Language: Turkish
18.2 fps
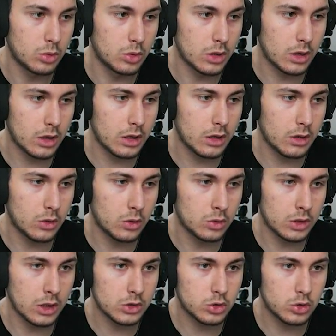Bu arada
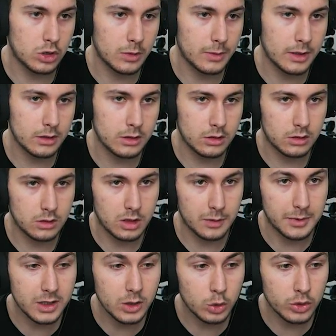ondan sonra ben
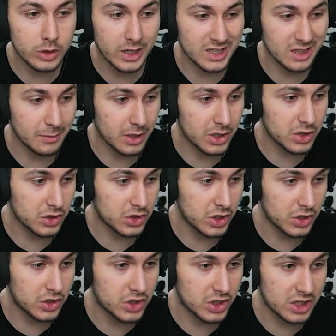tabii ki de oyunu kaydetmek için
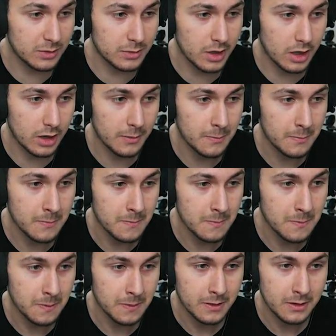dışarı çıktım ya.
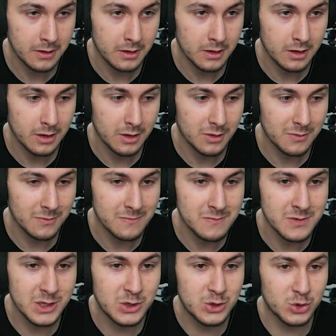
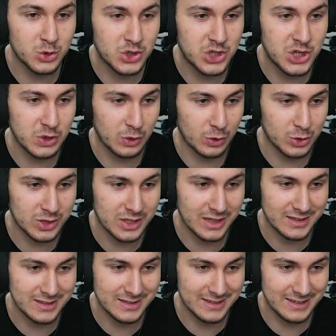200 kişilik ordu
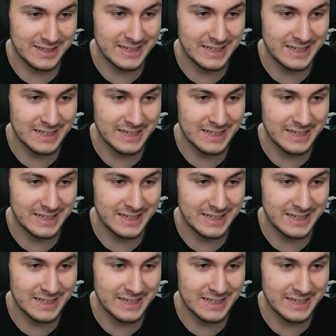saldırdı.